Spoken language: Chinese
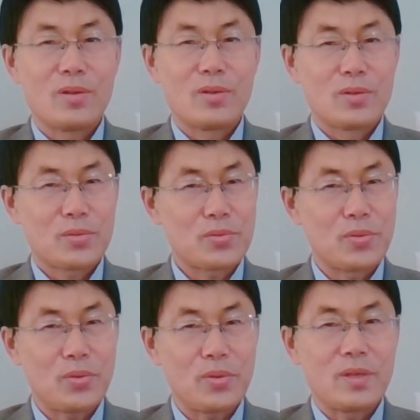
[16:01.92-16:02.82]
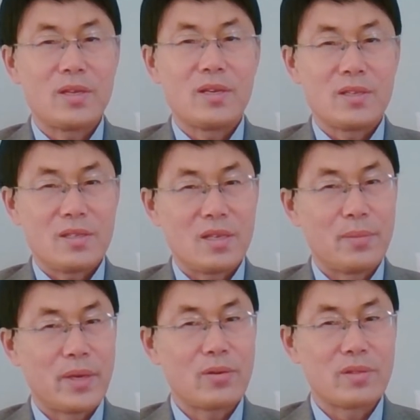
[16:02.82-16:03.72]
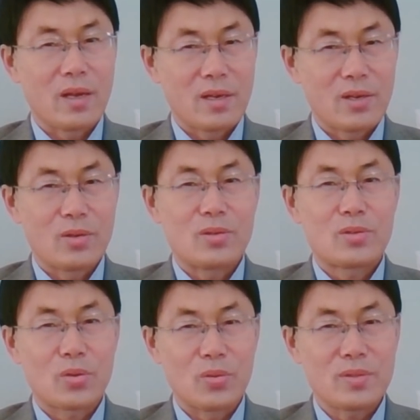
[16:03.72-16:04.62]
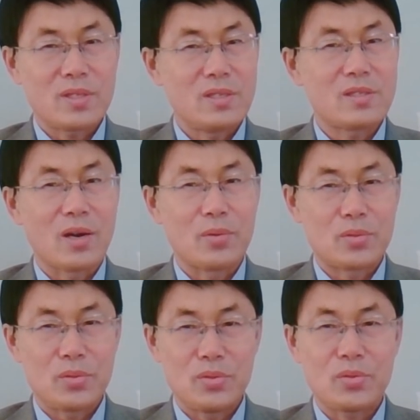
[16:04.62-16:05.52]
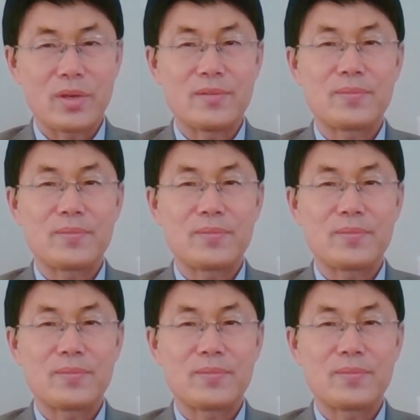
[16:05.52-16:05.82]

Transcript: 粟裕也没有能够重新掌握军权。